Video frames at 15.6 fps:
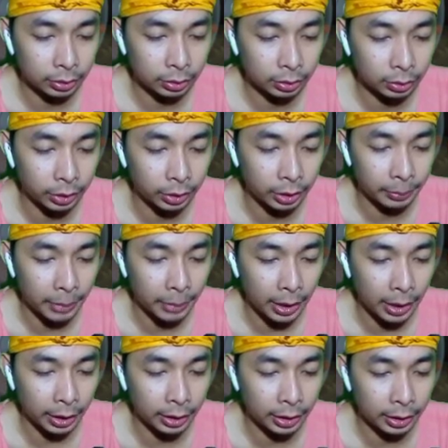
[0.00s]
tuh ini
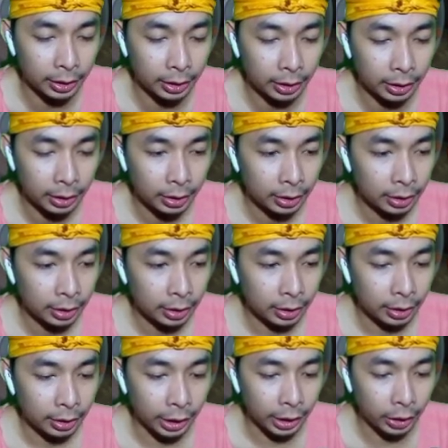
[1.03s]
pakai ini
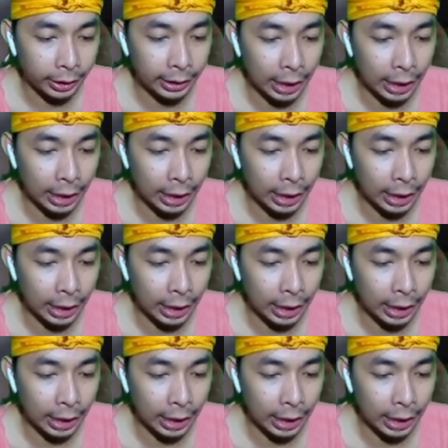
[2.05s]
biru hmm.